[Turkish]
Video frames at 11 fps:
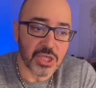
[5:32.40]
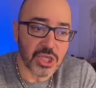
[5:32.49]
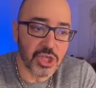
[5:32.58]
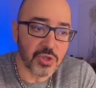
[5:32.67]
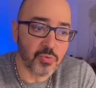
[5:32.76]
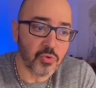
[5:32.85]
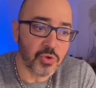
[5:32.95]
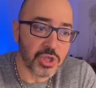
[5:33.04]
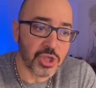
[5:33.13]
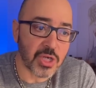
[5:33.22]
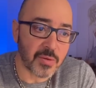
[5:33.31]
İş bu
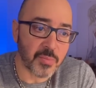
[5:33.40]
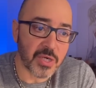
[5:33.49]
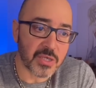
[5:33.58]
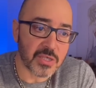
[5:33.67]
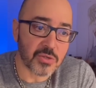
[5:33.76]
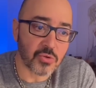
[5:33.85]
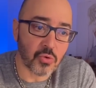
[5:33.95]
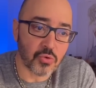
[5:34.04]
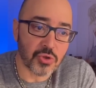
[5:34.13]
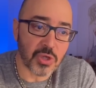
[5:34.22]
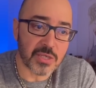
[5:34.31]
linç kampanyasının
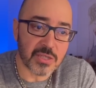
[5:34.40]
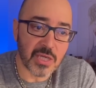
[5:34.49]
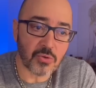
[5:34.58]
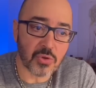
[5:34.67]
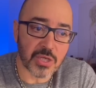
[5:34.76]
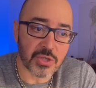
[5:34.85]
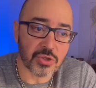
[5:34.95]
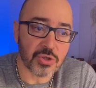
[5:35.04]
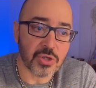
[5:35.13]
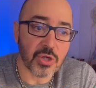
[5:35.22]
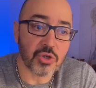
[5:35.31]
öncülerinden olan
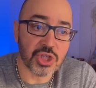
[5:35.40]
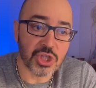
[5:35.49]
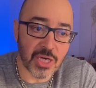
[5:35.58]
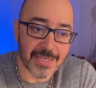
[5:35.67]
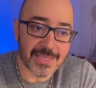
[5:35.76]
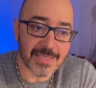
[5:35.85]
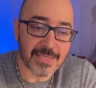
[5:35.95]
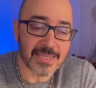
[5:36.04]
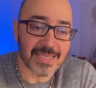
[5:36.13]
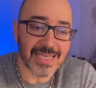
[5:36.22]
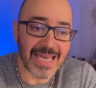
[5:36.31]
şahsın
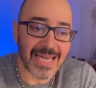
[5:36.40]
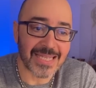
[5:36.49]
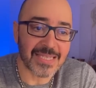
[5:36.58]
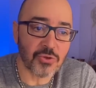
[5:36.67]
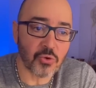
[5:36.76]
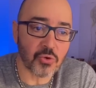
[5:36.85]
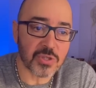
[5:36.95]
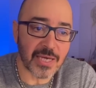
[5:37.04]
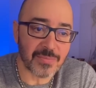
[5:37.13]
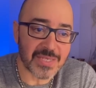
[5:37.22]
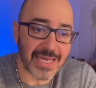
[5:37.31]
kendi
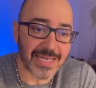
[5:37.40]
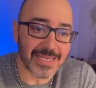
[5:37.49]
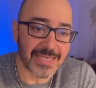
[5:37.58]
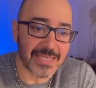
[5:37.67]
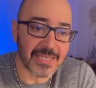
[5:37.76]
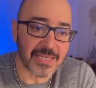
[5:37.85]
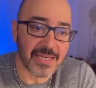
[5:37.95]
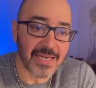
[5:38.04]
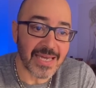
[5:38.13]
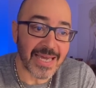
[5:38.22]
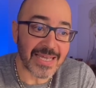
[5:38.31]
yöntemselliğini
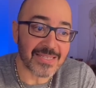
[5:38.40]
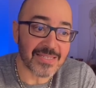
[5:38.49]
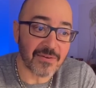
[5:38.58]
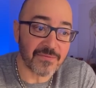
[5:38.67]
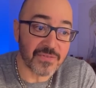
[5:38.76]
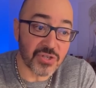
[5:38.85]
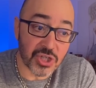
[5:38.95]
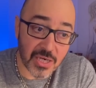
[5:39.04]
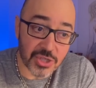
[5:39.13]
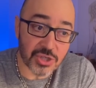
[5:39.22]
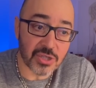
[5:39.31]
etraflıca
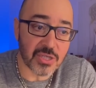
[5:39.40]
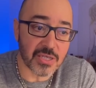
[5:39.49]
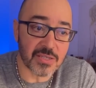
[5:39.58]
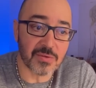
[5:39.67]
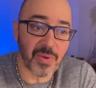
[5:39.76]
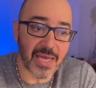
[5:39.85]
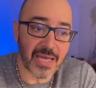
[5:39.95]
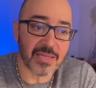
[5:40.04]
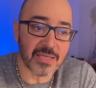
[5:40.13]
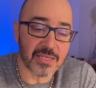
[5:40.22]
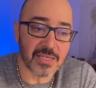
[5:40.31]
açıkladığı
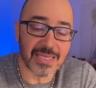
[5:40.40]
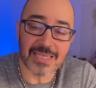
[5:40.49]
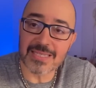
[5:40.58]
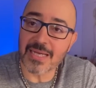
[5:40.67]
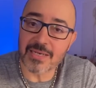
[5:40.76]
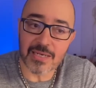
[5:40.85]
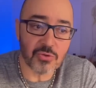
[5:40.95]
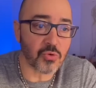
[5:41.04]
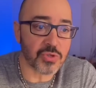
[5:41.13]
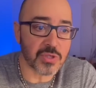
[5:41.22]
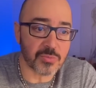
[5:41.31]
beyanları internet
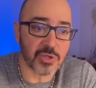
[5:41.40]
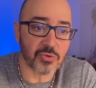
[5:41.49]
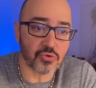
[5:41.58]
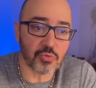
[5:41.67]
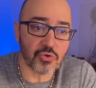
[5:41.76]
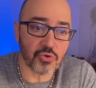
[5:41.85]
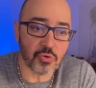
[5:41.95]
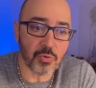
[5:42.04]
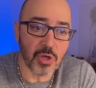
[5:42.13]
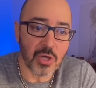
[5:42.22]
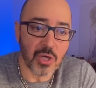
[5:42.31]
ortamına düşmüş
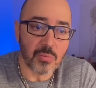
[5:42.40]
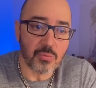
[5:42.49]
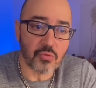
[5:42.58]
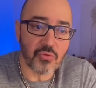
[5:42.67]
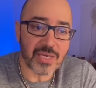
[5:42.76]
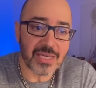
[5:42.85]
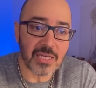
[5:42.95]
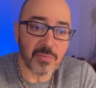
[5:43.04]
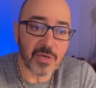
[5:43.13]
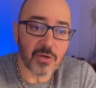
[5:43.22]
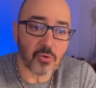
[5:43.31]
olup
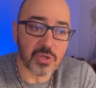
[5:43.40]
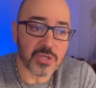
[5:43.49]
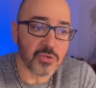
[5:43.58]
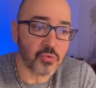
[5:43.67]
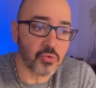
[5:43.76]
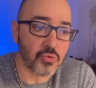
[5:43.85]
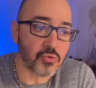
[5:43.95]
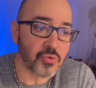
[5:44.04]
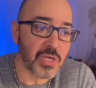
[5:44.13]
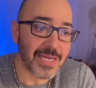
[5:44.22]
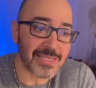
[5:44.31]
müvekkilime olası
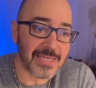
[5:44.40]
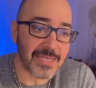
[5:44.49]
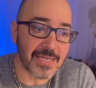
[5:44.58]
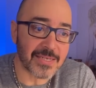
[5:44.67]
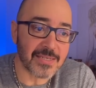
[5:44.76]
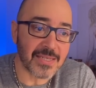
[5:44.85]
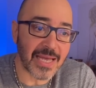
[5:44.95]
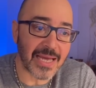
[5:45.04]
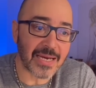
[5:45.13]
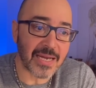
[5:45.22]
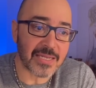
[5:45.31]
hukuki etkilerinin
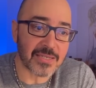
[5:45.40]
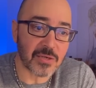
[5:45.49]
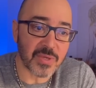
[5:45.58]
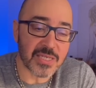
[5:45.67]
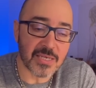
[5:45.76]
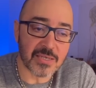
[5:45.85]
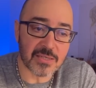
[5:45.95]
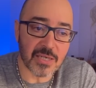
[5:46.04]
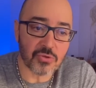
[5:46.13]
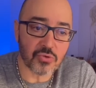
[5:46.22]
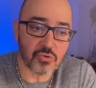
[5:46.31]
değerlendirilmesi
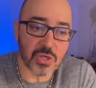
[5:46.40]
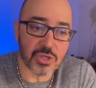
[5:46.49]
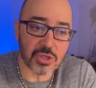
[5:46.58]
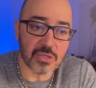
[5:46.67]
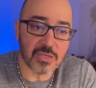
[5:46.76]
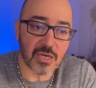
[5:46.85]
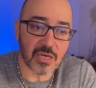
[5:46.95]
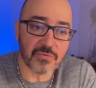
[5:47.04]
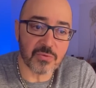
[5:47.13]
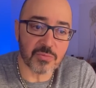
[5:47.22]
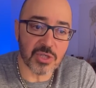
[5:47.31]
adına sürecin
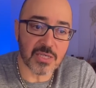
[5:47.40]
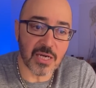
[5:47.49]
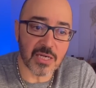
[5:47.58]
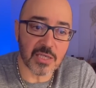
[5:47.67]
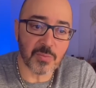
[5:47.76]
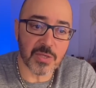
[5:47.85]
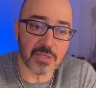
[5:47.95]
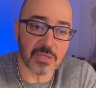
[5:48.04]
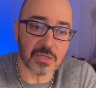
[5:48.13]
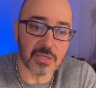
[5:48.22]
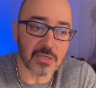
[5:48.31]
tarafımca takip
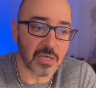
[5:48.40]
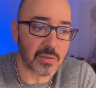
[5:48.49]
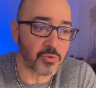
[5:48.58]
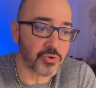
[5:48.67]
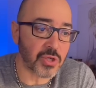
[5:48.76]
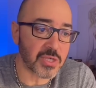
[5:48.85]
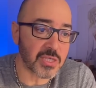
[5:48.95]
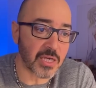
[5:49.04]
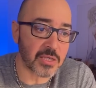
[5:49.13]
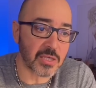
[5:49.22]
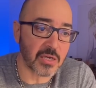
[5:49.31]
edildiğini kamuoyuna
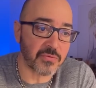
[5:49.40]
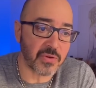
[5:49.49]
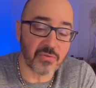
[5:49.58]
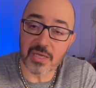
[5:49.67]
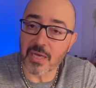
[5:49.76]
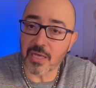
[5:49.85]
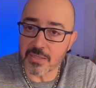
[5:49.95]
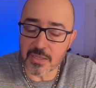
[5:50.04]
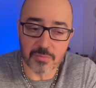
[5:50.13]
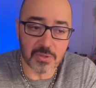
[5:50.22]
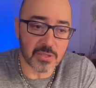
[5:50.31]
saygıyla ve
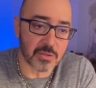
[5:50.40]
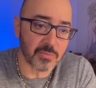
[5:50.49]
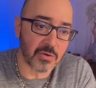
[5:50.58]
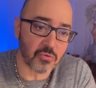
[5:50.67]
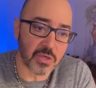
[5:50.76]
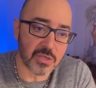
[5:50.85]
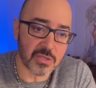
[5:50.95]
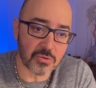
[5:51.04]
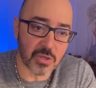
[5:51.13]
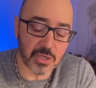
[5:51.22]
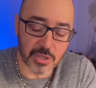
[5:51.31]
vekaleten bildirim avukat
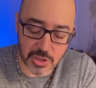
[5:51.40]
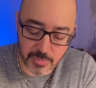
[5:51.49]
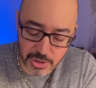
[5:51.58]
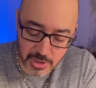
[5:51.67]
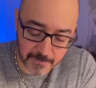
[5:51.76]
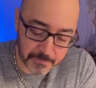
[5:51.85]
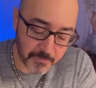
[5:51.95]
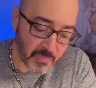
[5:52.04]
Saruhan Gencebaşar'a.